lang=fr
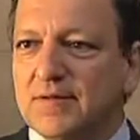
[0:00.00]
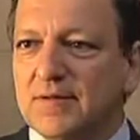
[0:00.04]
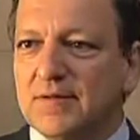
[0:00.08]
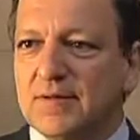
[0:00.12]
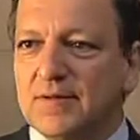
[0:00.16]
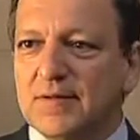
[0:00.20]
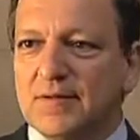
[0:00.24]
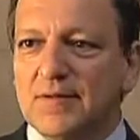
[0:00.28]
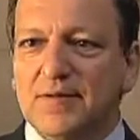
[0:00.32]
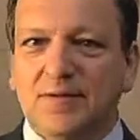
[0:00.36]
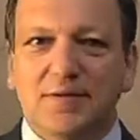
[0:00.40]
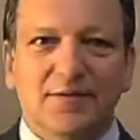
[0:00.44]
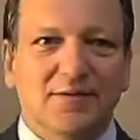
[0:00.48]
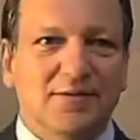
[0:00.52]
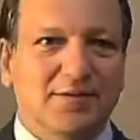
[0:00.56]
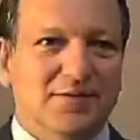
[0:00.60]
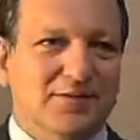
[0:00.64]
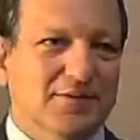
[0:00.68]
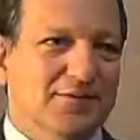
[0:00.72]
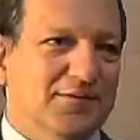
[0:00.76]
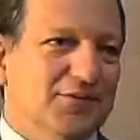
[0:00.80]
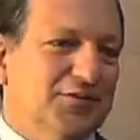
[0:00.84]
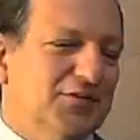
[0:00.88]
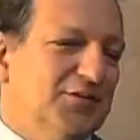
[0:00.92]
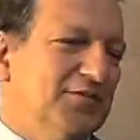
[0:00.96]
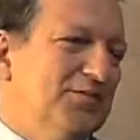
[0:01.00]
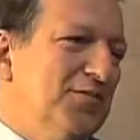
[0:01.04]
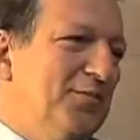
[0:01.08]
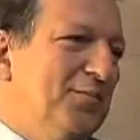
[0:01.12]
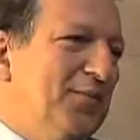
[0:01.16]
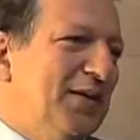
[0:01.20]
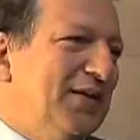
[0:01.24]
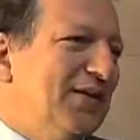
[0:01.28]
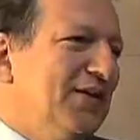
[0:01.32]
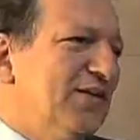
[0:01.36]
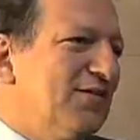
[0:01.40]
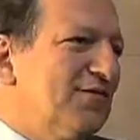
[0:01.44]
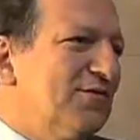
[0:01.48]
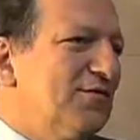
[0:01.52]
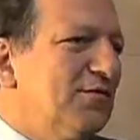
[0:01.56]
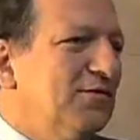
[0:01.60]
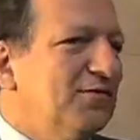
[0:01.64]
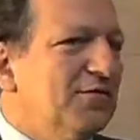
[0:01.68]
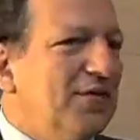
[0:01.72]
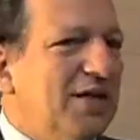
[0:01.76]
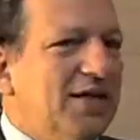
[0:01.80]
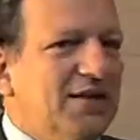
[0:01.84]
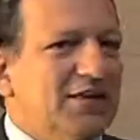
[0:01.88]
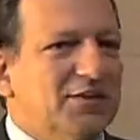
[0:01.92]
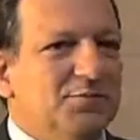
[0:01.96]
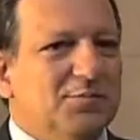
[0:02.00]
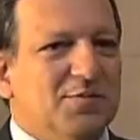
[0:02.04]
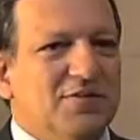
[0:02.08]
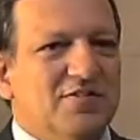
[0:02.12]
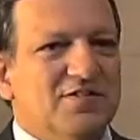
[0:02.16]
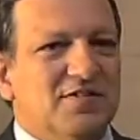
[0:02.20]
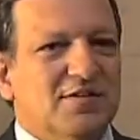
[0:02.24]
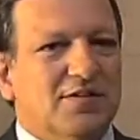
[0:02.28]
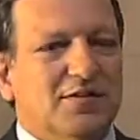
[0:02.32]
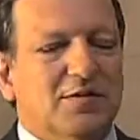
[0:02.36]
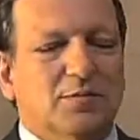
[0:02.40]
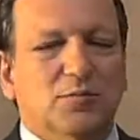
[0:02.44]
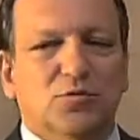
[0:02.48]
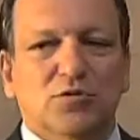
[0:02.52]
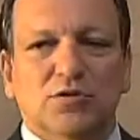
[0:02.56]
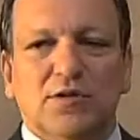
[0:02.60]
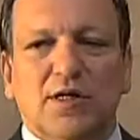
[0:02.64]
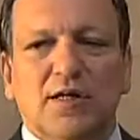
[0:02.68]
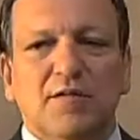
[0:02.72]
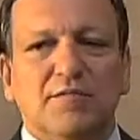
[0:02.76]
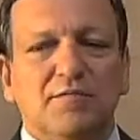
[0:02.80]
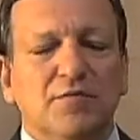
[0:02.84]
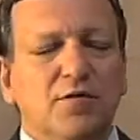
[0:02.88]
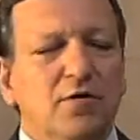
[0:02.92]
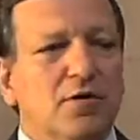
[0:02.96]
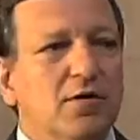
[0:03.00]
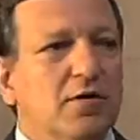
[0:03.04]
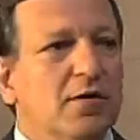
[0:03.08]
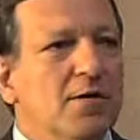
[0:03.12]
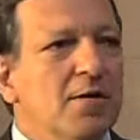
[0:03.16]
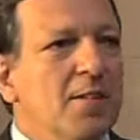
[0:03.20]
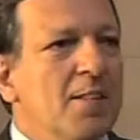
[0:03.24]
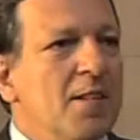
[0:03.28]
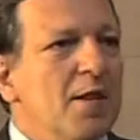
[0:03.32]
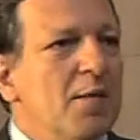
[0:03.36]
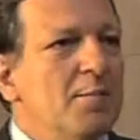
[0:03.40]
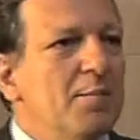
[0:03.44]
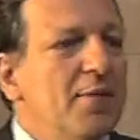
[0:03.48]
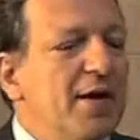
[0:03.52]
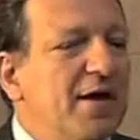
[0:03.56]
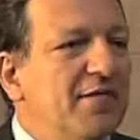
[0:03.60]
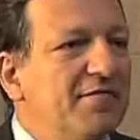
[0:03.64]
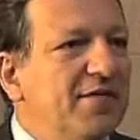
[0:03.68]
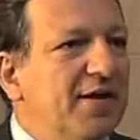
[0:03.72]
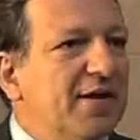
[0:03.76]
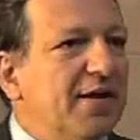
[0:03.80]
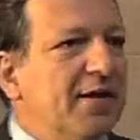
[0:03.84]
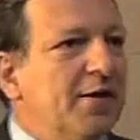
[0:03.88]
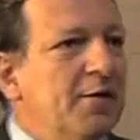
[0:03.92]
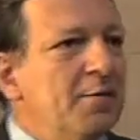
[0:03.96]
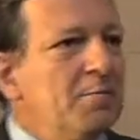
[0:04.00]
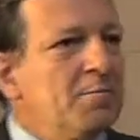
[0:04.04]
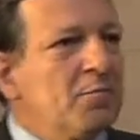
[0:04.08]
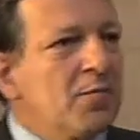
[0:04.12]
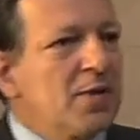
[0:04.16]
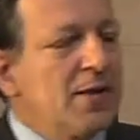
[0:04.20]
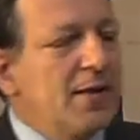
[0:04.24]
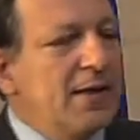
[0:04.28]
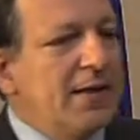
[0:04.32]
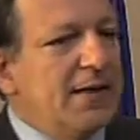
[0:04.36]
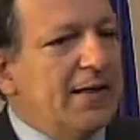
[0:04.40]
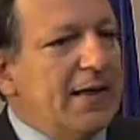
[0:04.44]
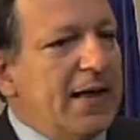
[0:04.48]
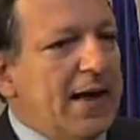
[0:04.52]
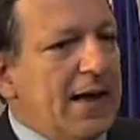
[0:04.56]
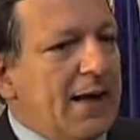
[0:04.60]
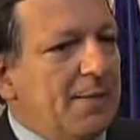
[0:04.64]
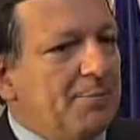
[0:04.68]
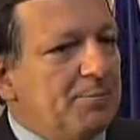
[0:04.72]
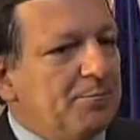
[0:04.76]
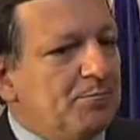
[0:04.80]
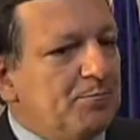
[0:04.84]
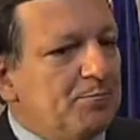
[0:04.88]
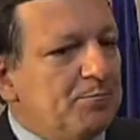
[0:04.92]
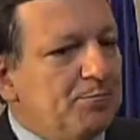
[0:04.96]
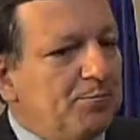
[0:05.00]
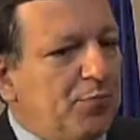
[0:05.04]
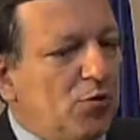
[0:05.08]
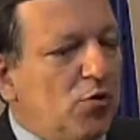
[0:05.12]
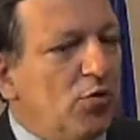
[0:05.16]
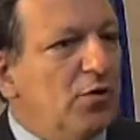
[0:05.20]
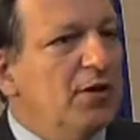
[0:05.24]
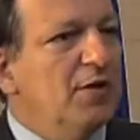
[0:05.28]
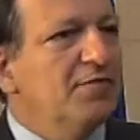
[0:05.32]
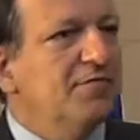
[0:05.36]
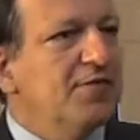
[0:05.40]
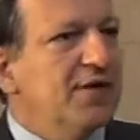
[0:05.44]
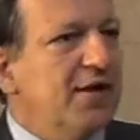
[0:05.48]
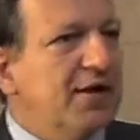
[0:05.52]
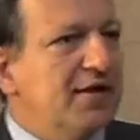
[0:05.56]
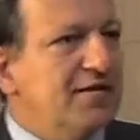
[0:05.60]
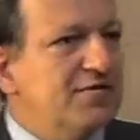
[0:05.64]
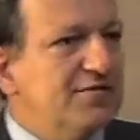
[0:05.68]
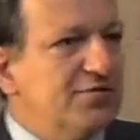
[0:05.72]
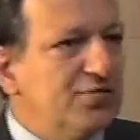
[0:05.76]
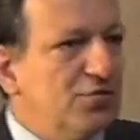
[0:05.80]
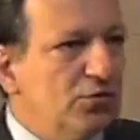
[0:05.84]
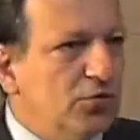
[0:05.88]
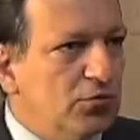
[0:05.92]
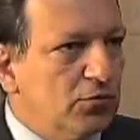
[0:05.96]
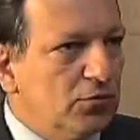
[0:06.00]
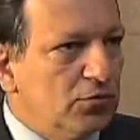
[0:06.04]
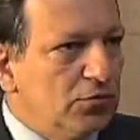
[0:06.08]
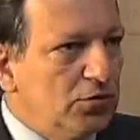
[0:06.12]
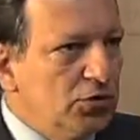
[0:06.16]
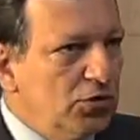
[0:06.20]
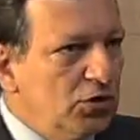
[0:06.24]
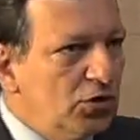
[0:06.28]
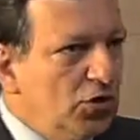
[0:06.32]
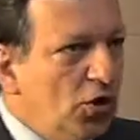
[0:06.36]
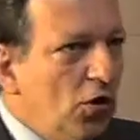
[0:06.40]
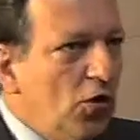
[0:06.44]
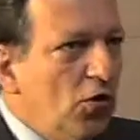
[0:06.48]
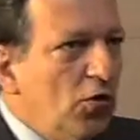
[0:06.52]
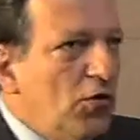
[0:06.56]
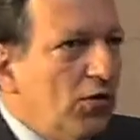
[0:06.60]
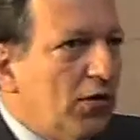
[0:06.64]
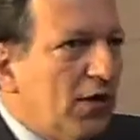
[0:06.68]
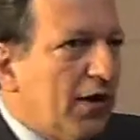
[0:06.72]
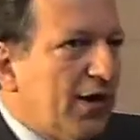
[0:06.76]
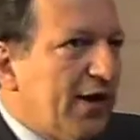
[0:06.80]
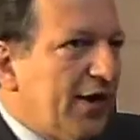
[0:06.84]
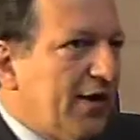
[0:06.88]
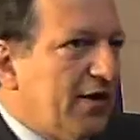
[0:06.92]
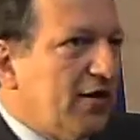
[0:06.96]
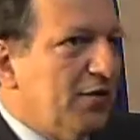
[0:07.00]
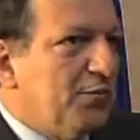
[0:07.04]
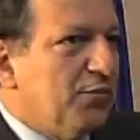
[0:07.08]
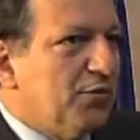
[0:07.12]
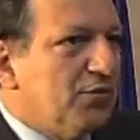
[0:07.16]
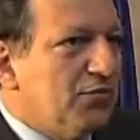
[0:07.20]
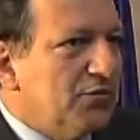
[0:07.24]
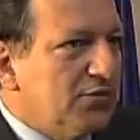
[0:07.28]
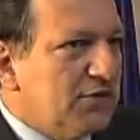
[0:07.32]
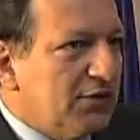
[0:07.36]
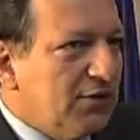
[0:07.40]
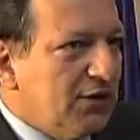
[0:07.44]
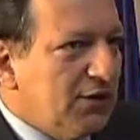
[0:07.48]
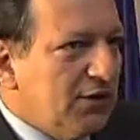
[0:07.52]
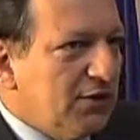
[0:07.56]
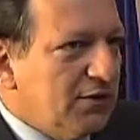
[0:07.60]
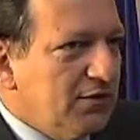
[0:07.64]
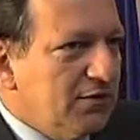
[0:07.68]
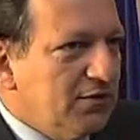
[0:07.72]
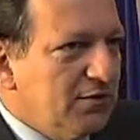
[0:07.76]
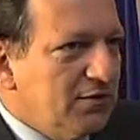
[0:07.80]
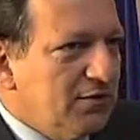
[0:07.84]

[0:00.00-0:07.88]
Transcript: euh, je ne veux pas dire sauvage parce que c'est un mot très fort, mais avec la prolifération non réglementée